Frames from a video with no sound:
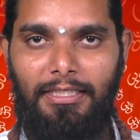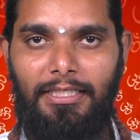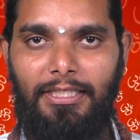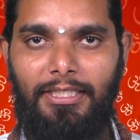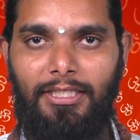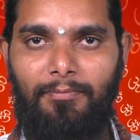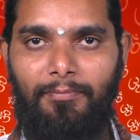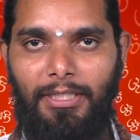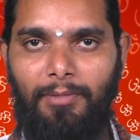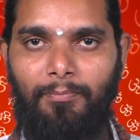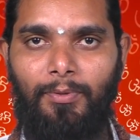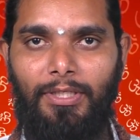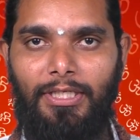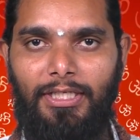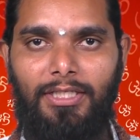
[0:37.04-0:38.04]

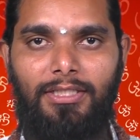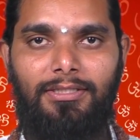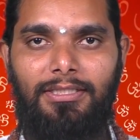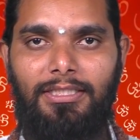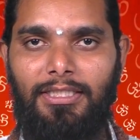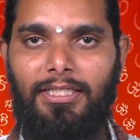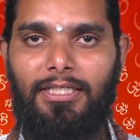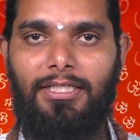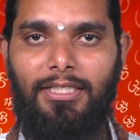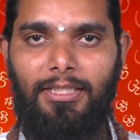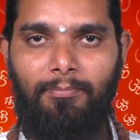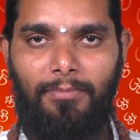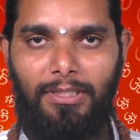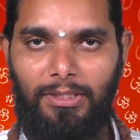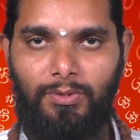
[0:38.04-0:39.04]
లీనమైపోయిన ది
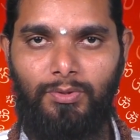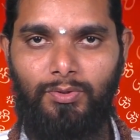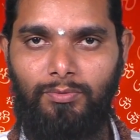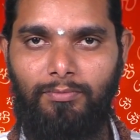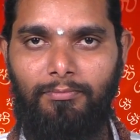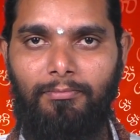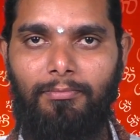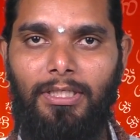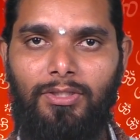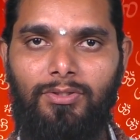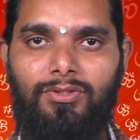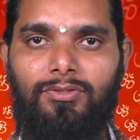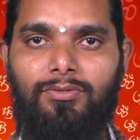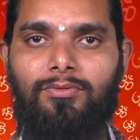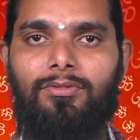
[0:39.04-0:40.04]
అంటే మనస్సు
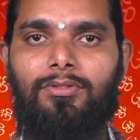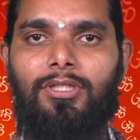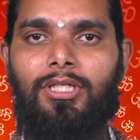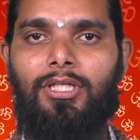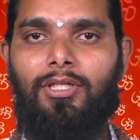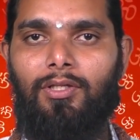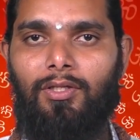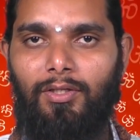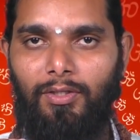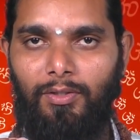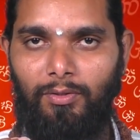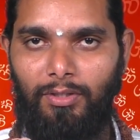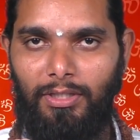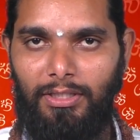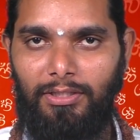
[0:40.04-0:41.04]
మనస్సు
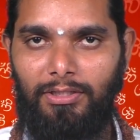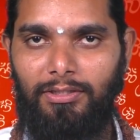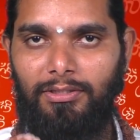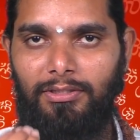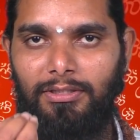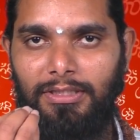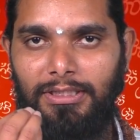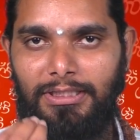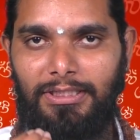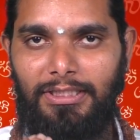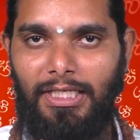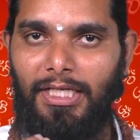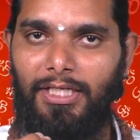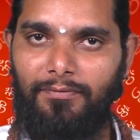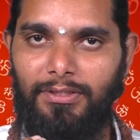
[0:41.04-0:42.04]
ఒక
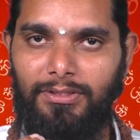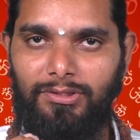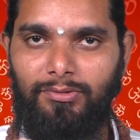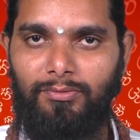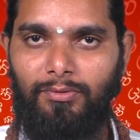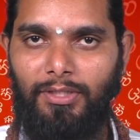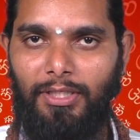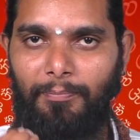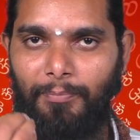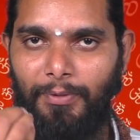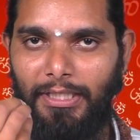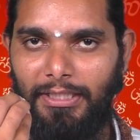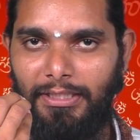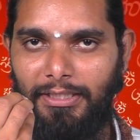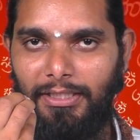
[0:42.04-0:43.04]
ధ్యేయ వస్తువులో
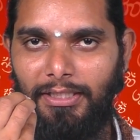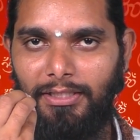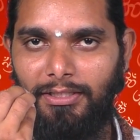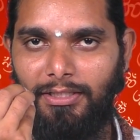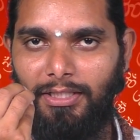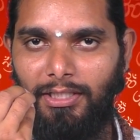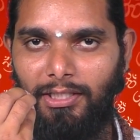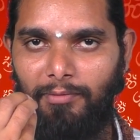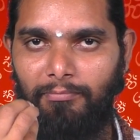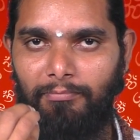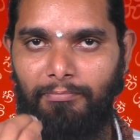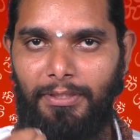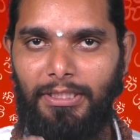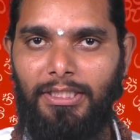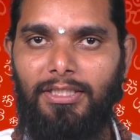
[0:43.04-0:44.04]
ఎప్పుడైతే
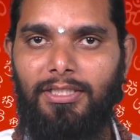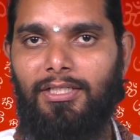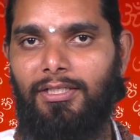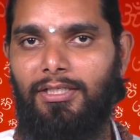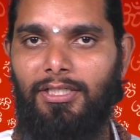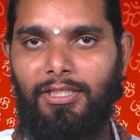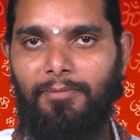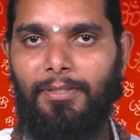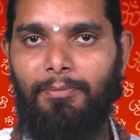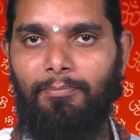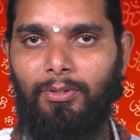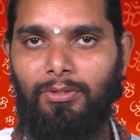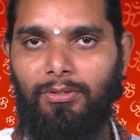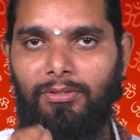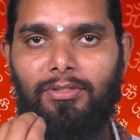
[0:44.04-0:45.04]
కంప్లీట్గా
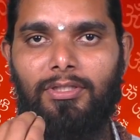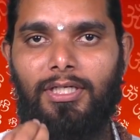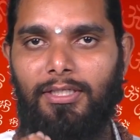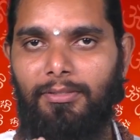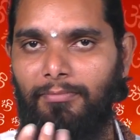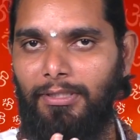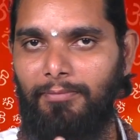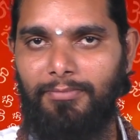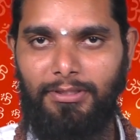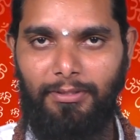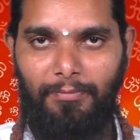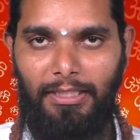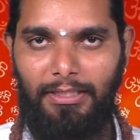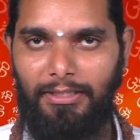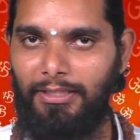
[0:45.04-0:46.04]
లీనమైపోతుందో దాన్ని మనం
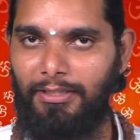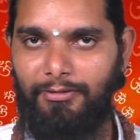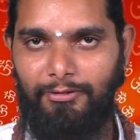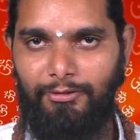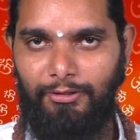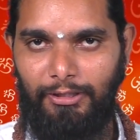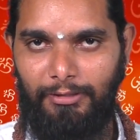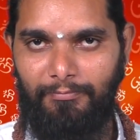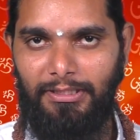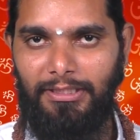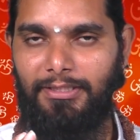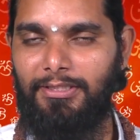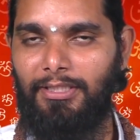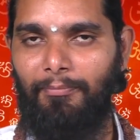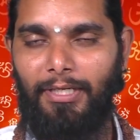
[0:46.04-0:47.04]
సమాధి అని అంటున్నాం
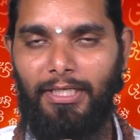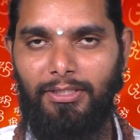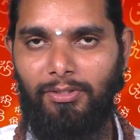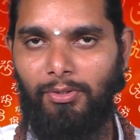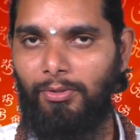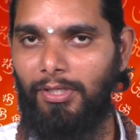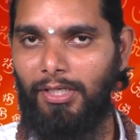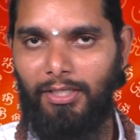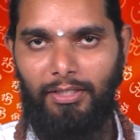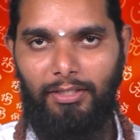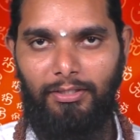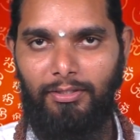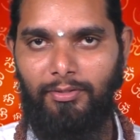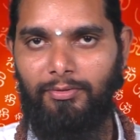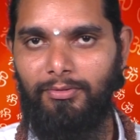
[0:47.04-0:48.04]
ఈ సమాధి రెండు
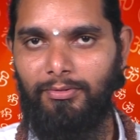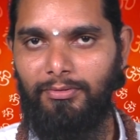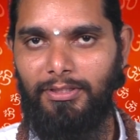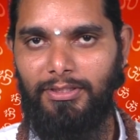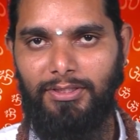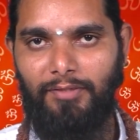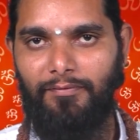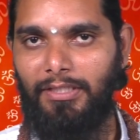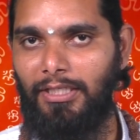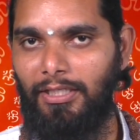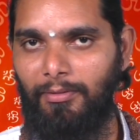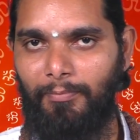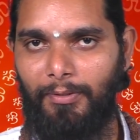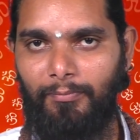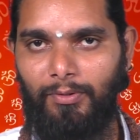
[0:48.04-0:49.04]
రకాలుగా ఉంటుంది
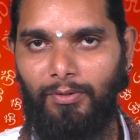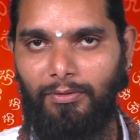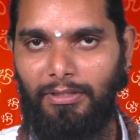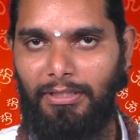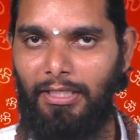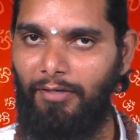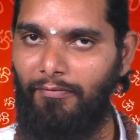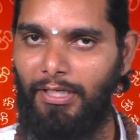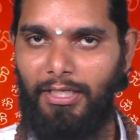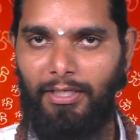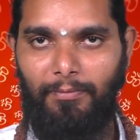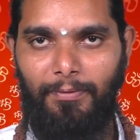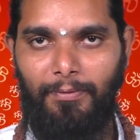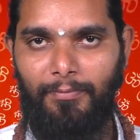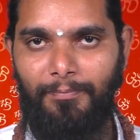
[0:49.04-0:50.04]
సవికల్పము
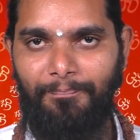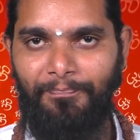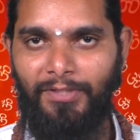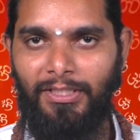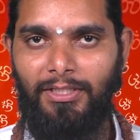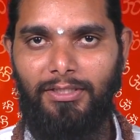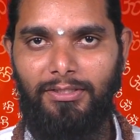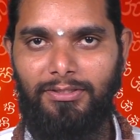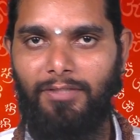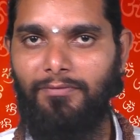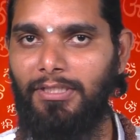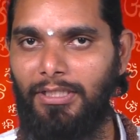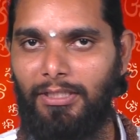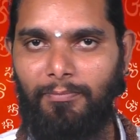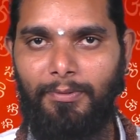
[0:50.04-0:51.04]
నిర్వికల్పము
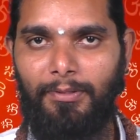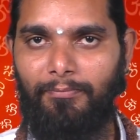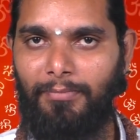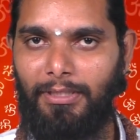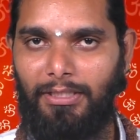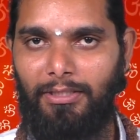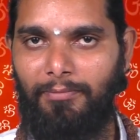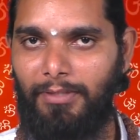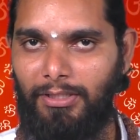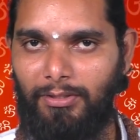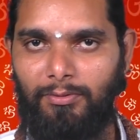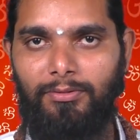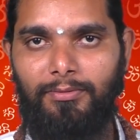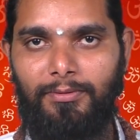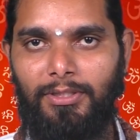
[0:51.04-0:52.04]
సవికల్పం మళ్ళీ
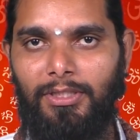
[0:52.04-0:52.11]
మనకు